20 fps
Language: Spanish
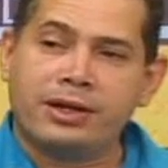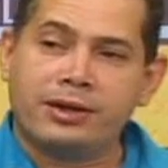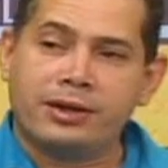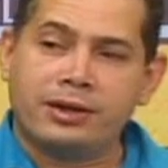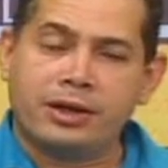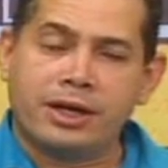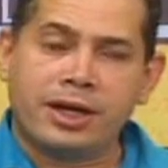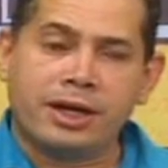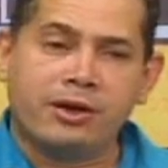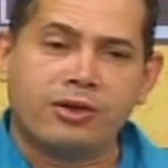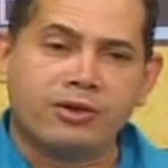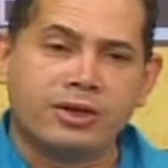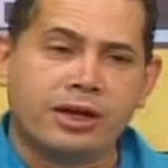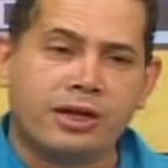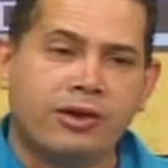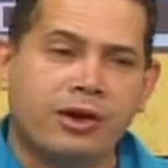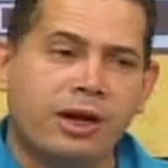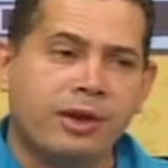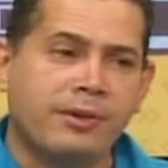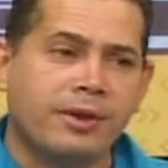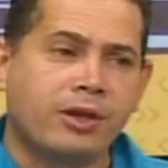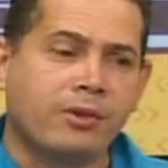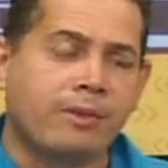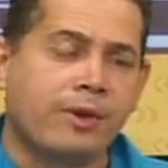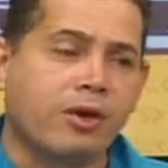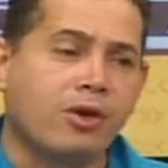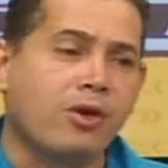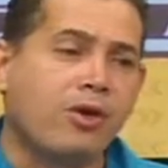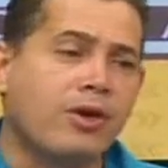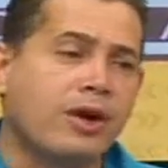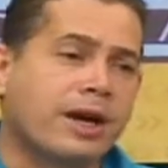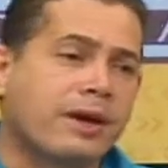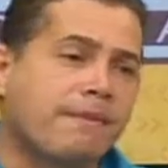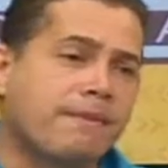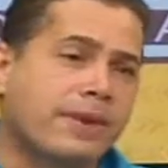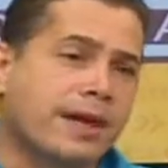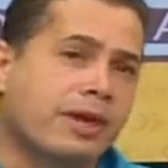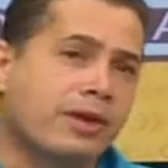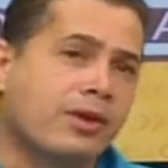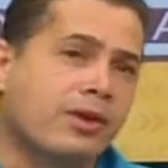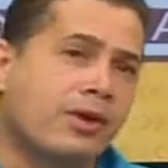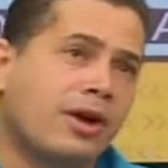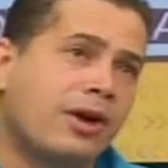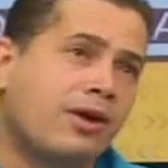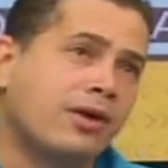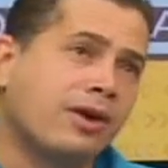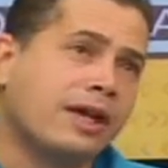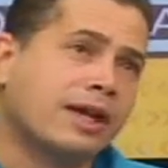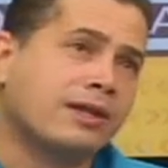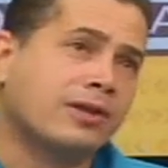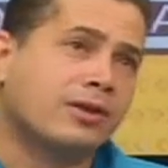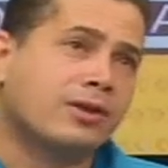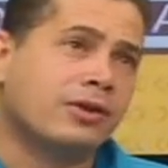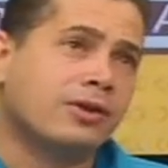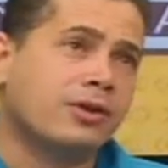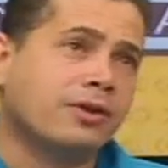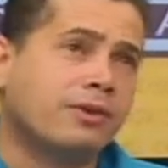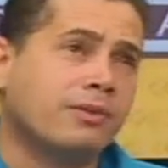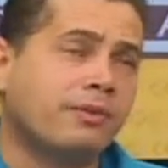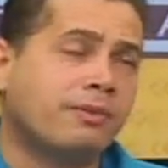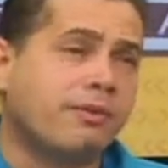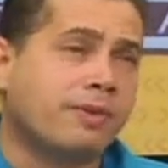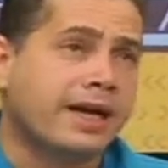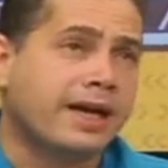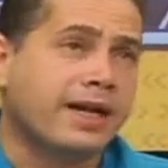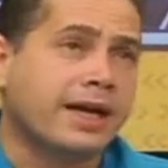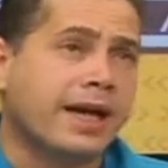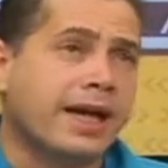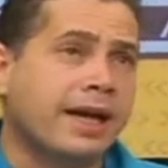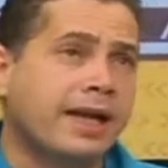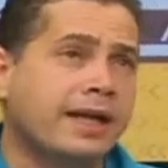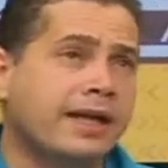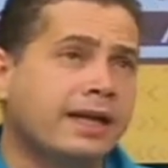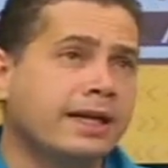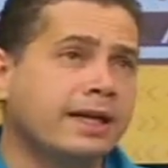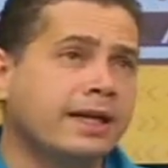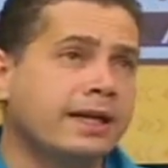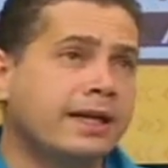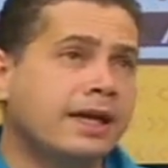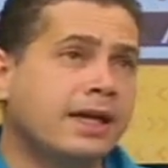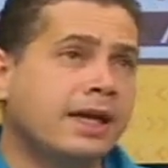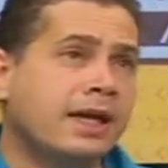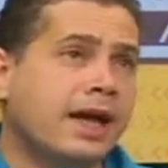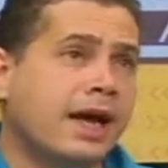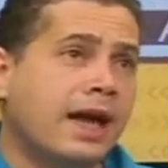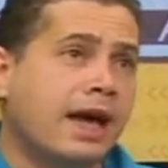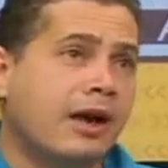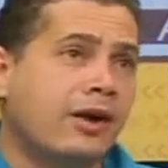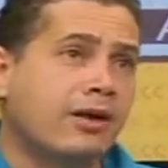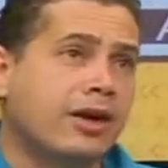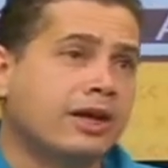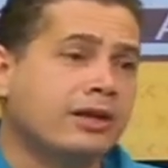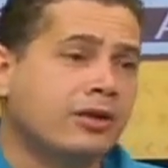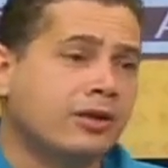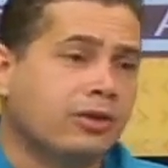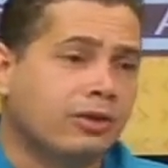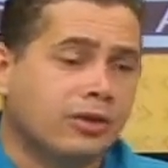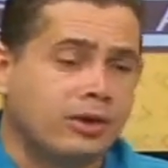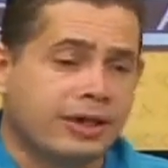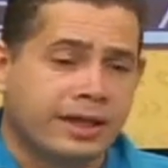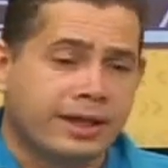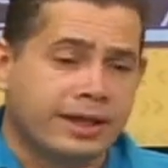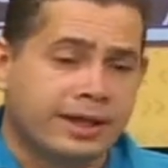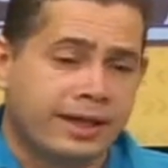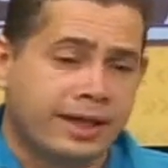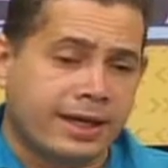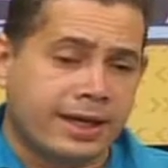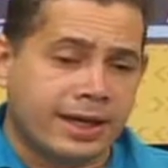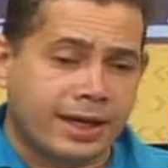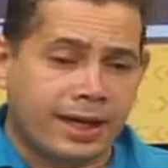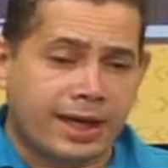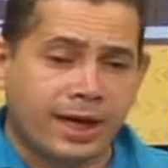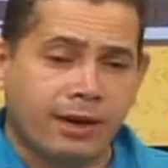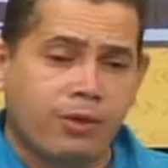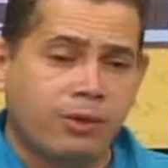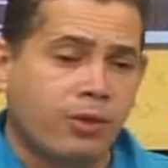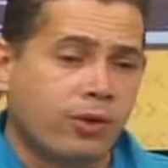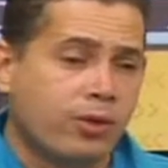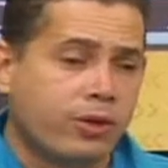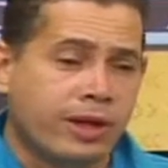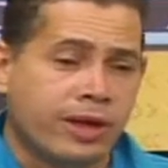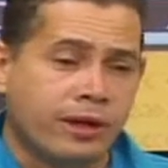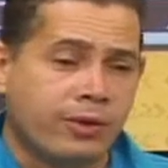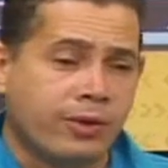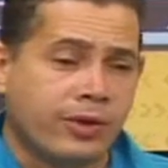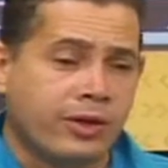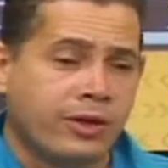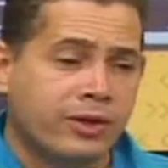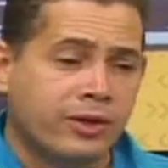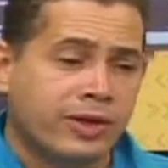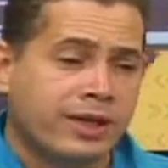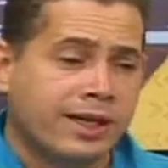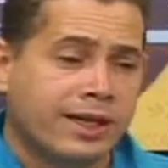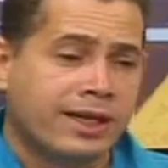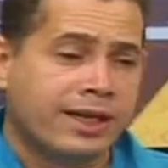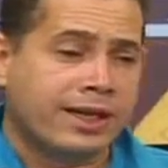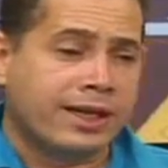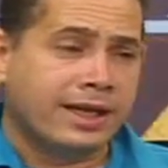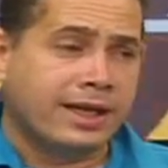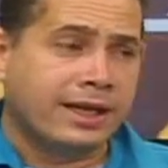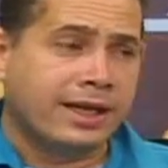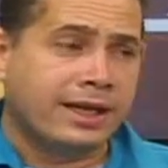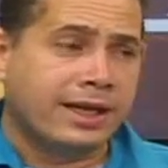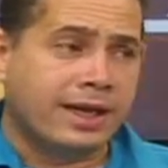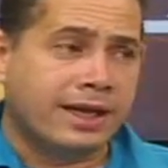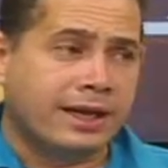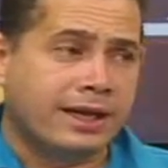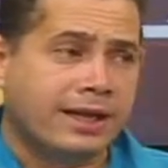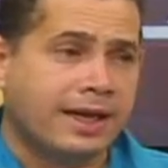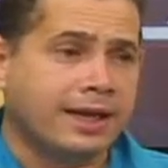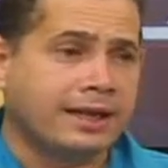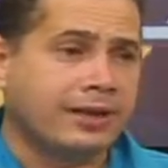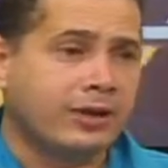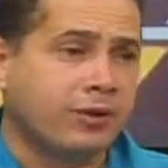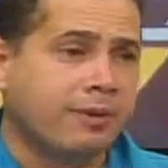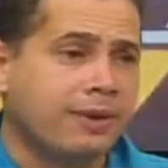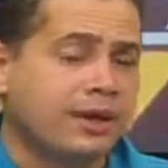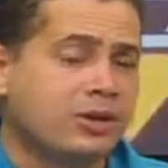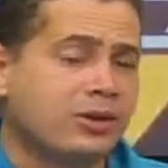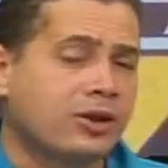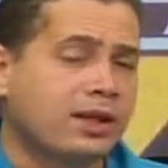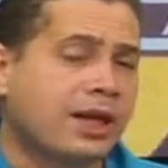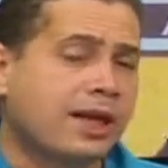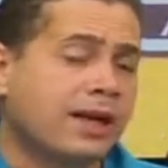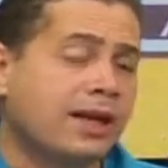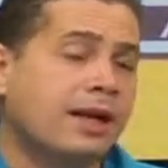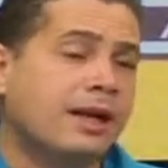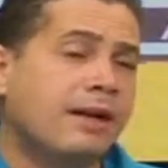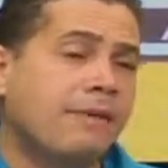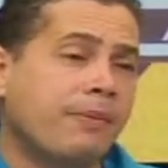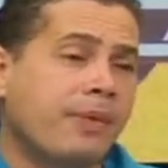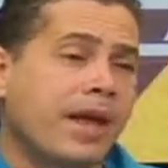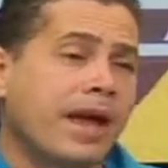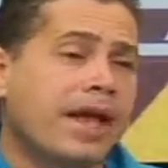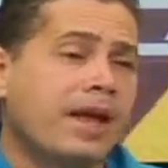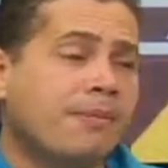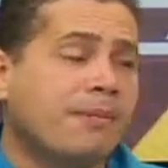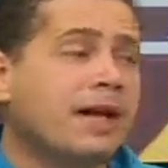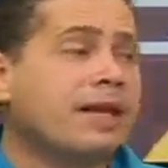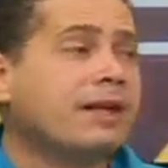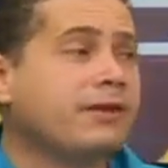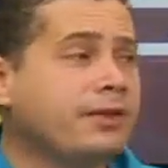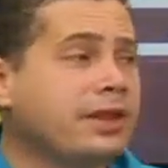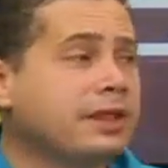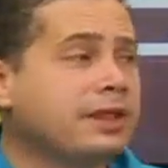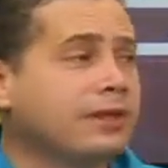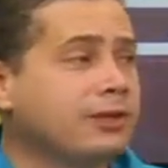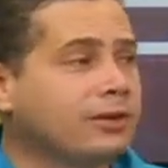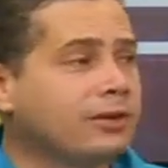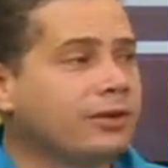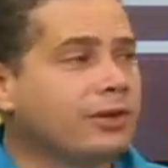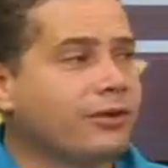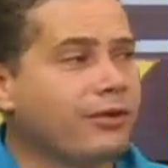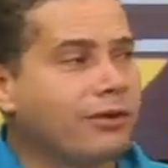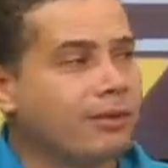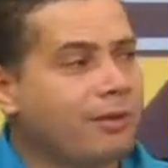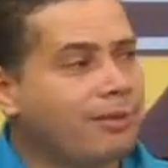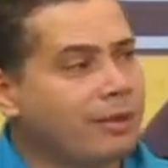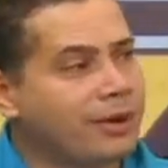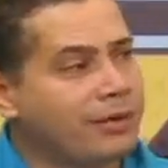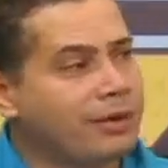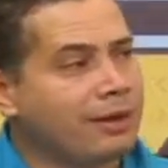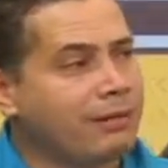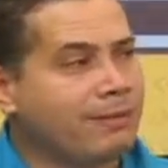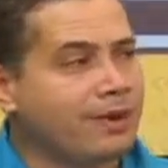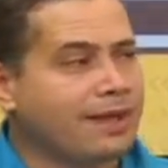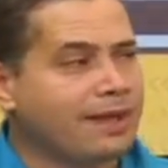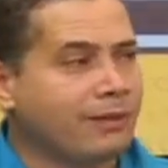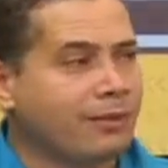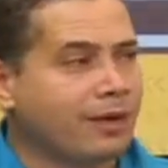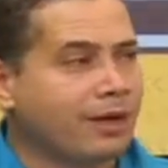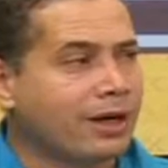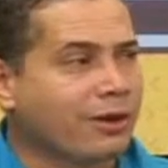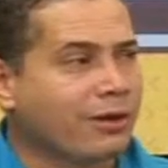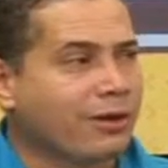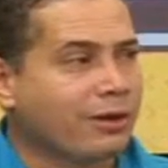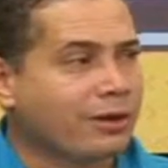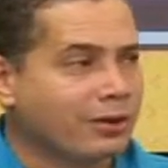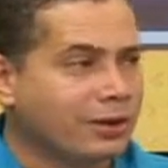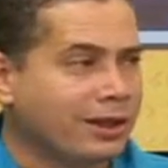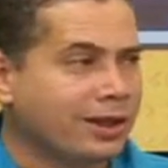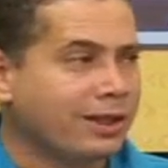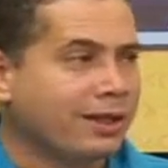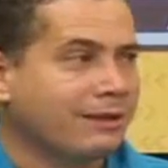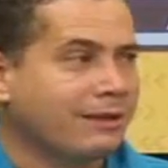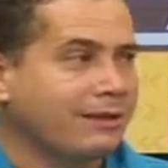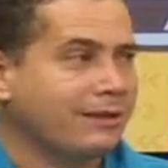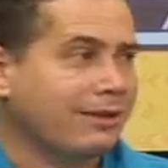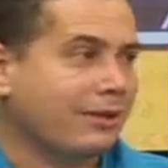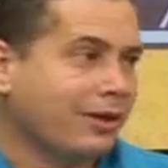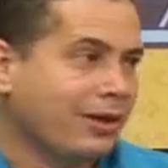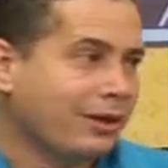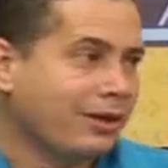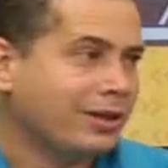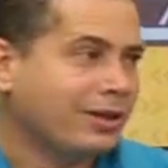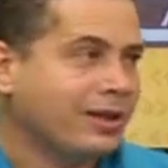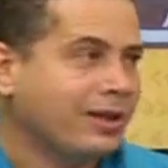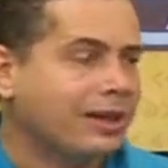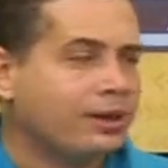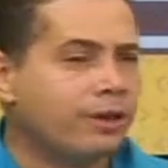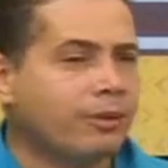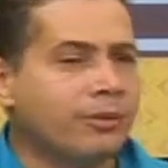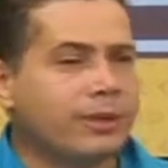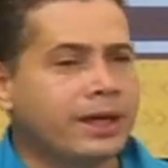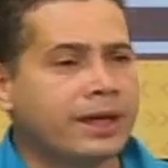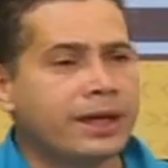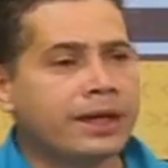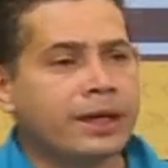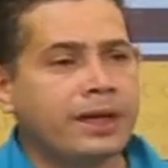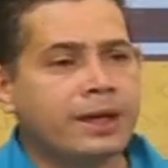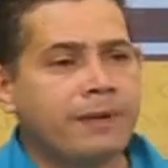y ellos nos tienen que conseguir los alimentos. Pero con respecto a lo que son pañales, a lo que son este, jabones, cuestiones de, aseo personal, ahí es más difícil. Nosotros fuimos para una empresa muy reconocida, no quiero decir el nombre,